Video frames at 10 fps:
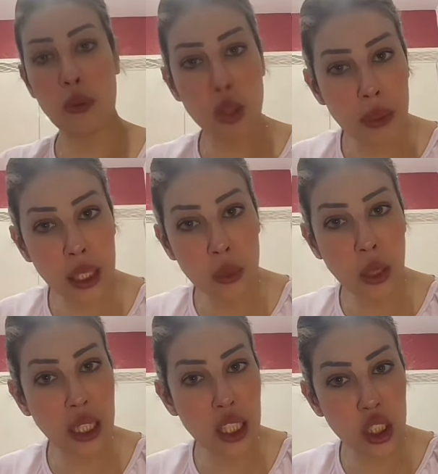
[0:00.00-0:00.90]
صحاب القمر انا
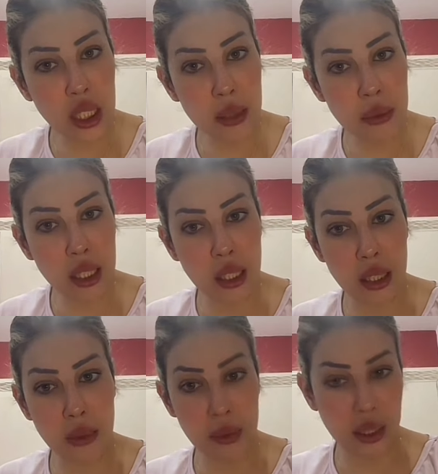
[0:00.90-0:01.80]
واقيلا جايه من
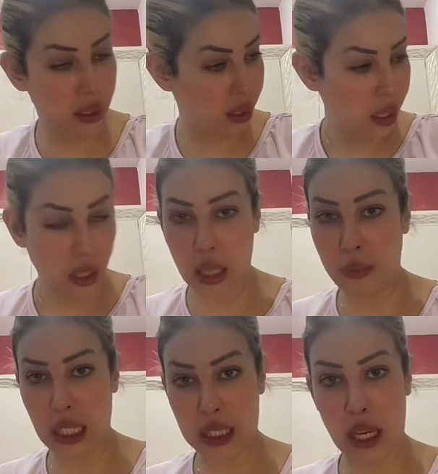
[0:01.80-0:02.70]
من
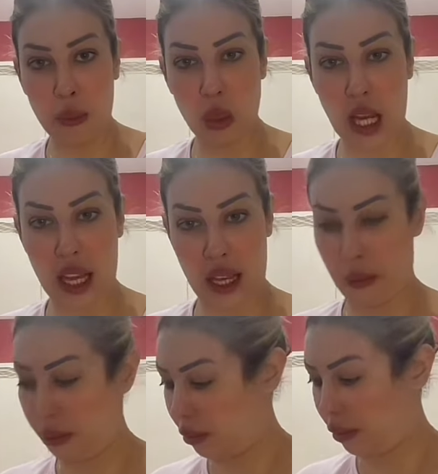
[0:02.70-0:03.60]
قبيله ابو
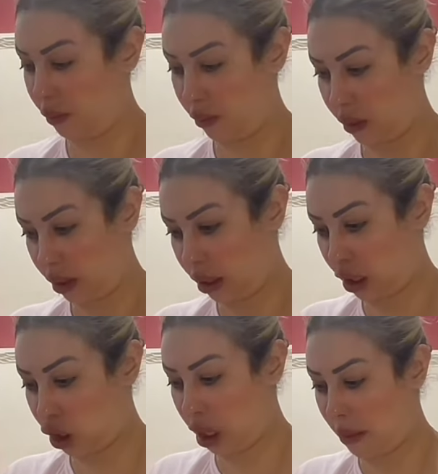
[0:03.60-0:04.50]
لهب
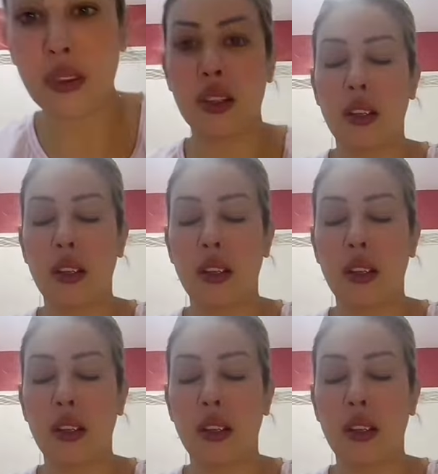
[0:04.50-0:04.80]
كاش تا